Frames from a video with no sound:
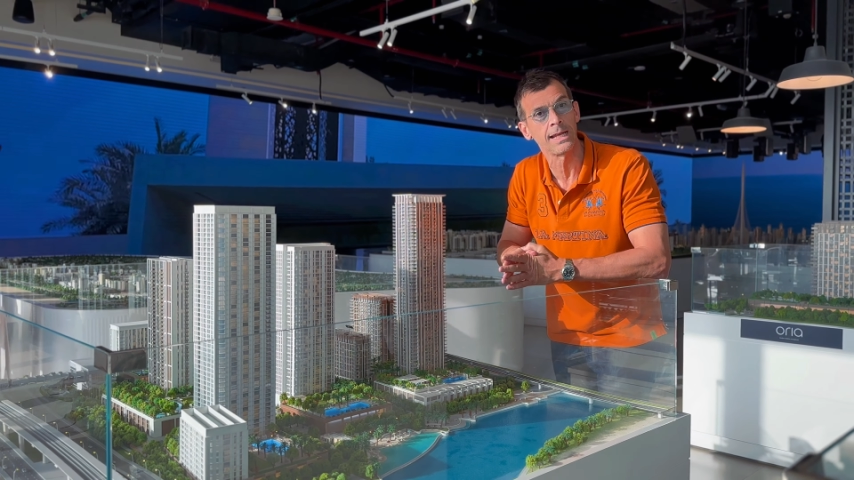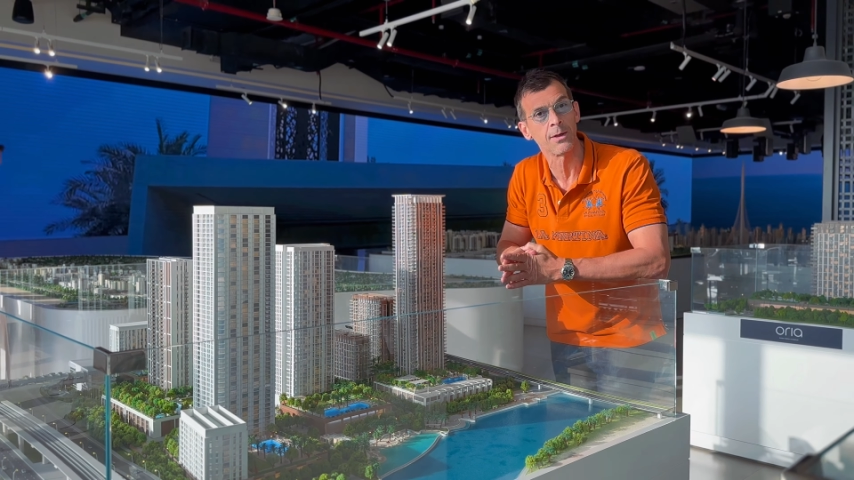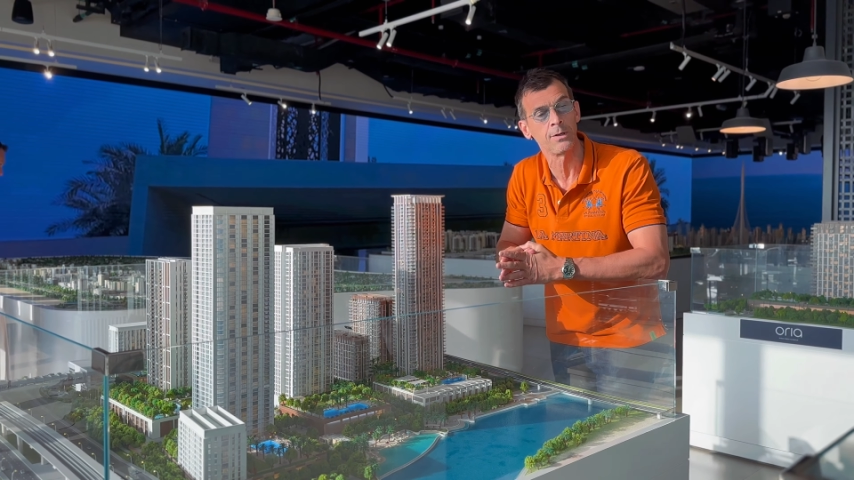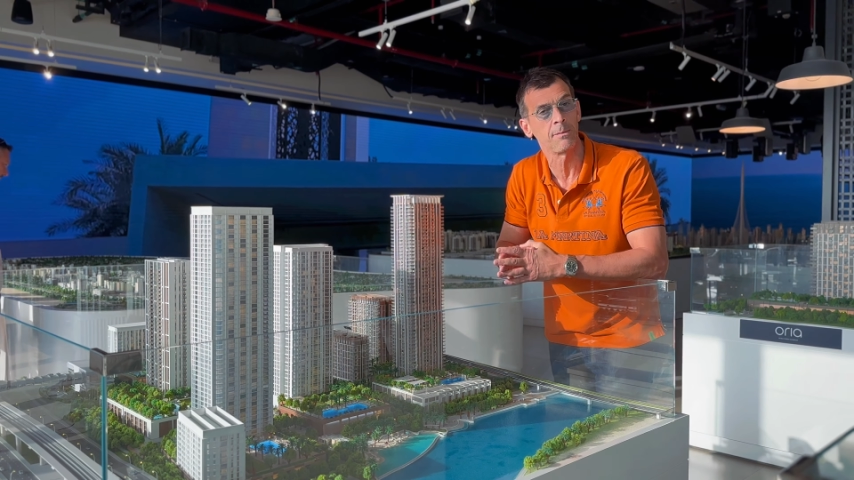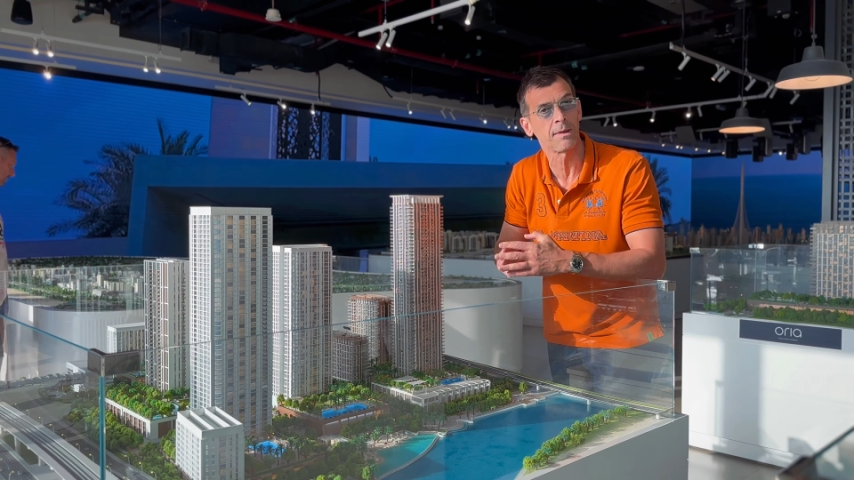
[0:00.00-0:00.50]

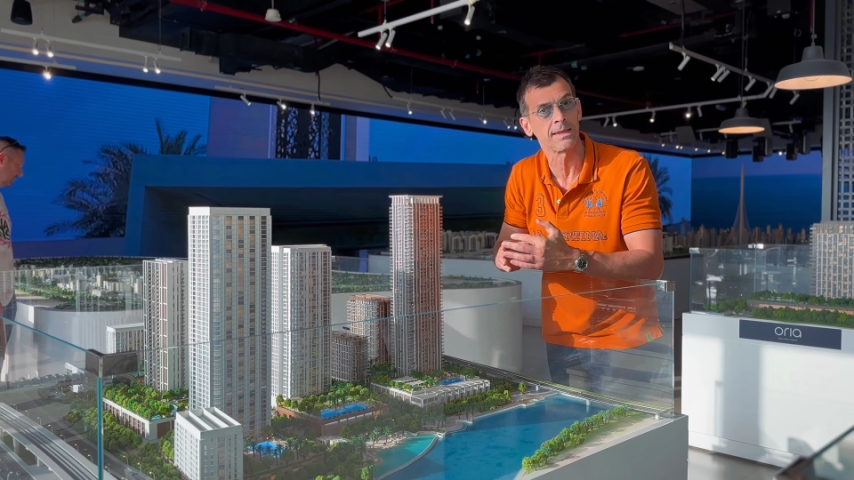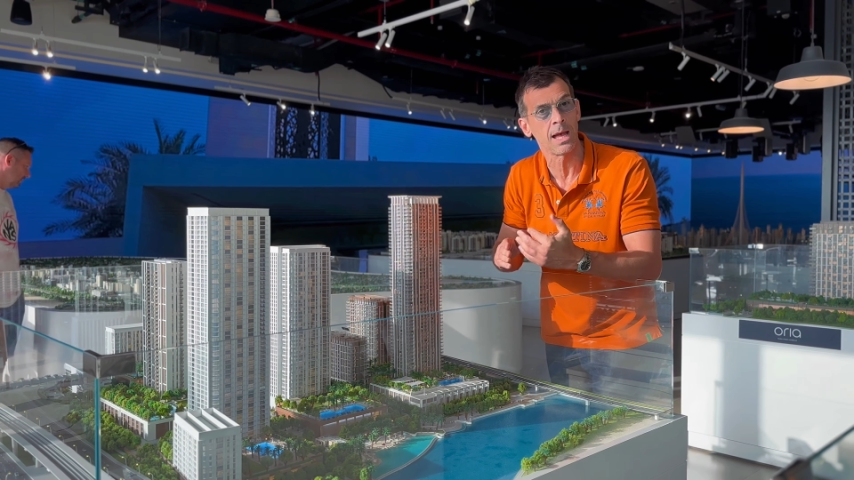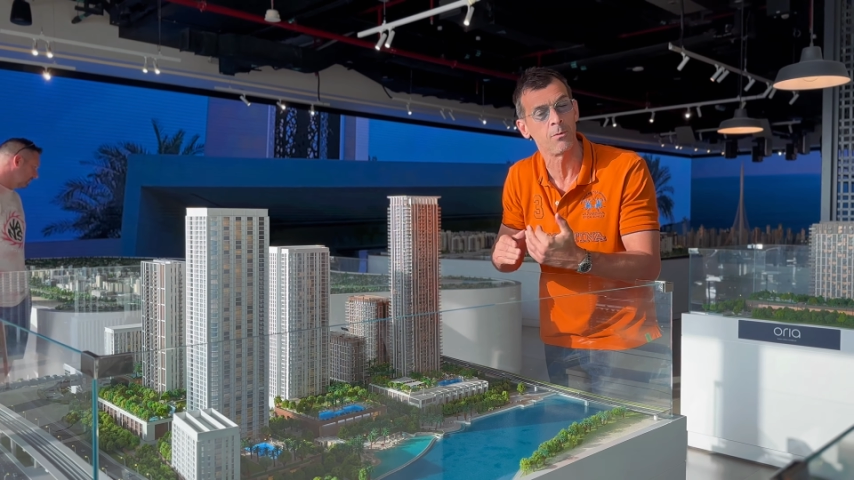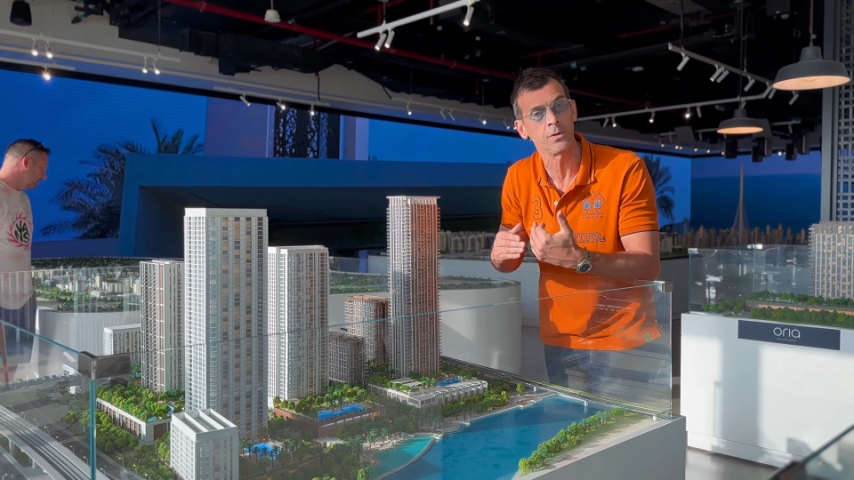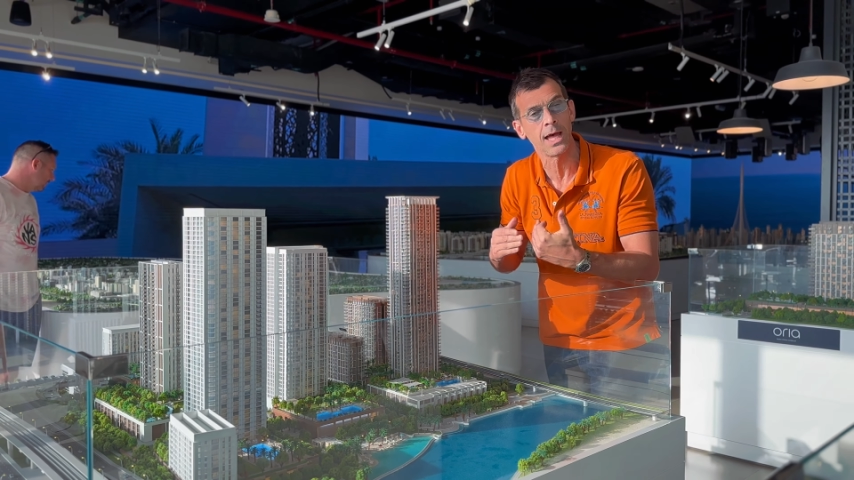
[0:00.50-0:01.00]
quindi
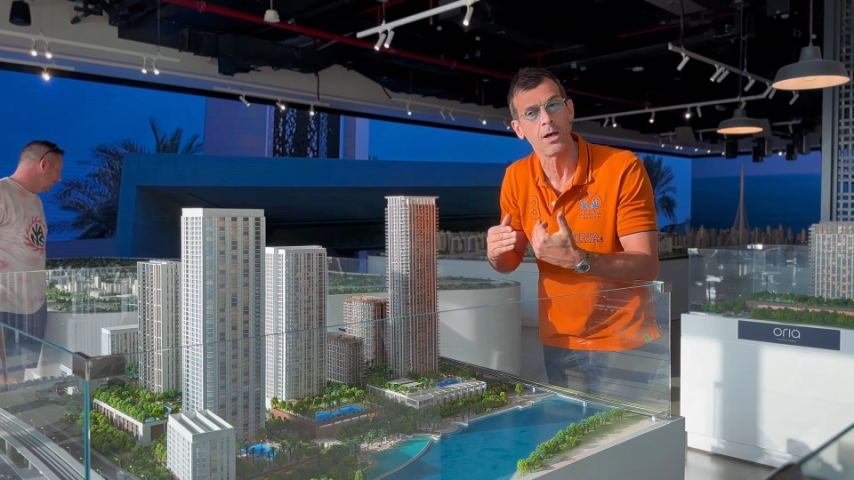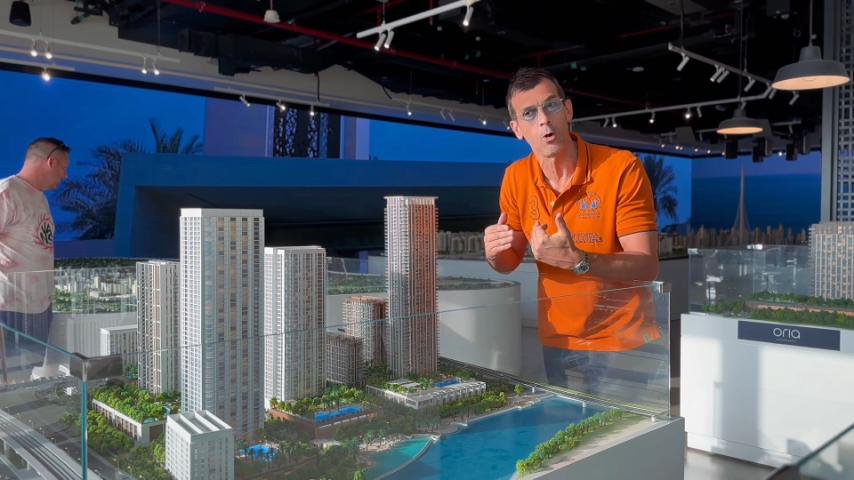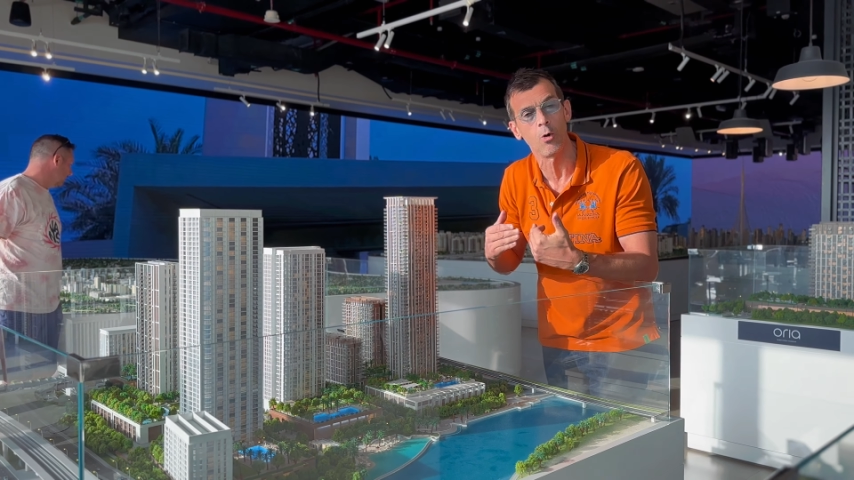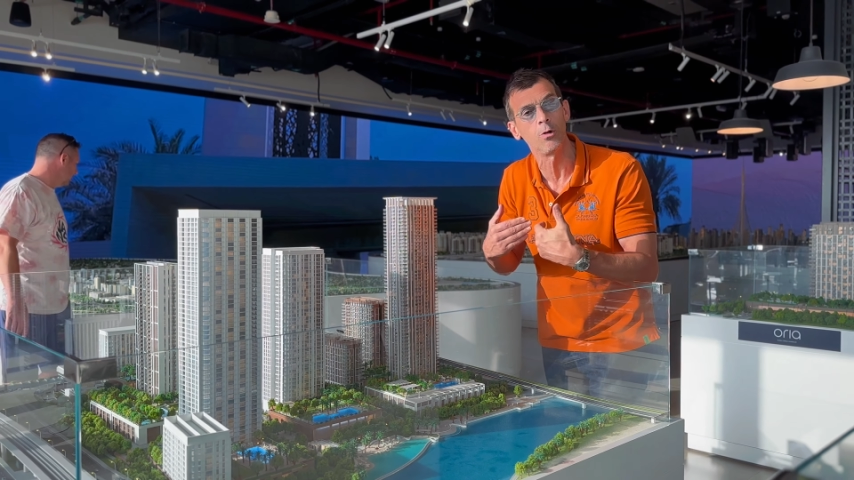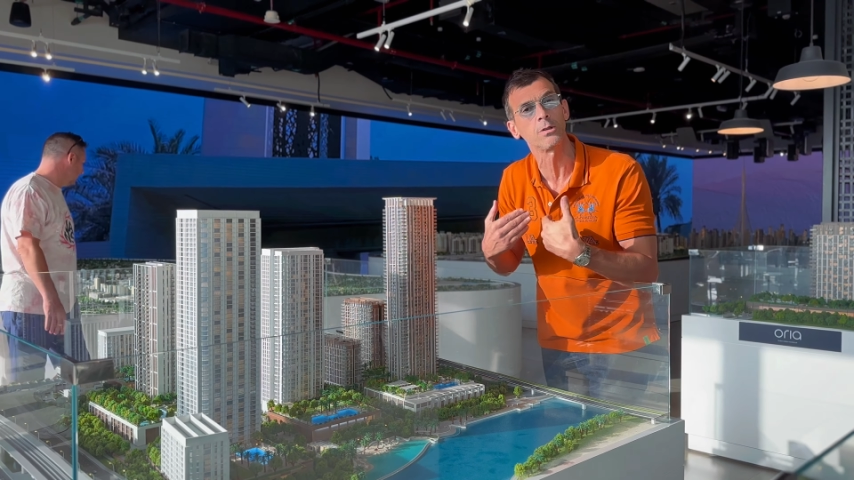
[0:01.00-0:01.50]
partiamo da
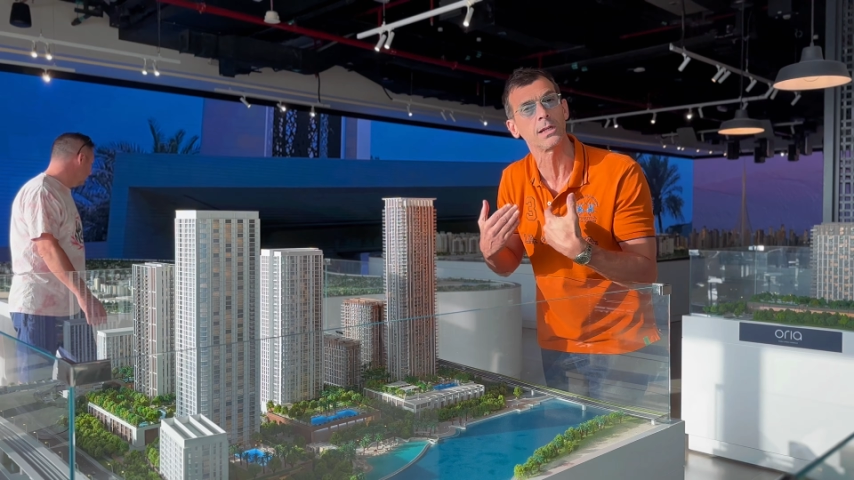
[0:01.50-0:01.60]
oltre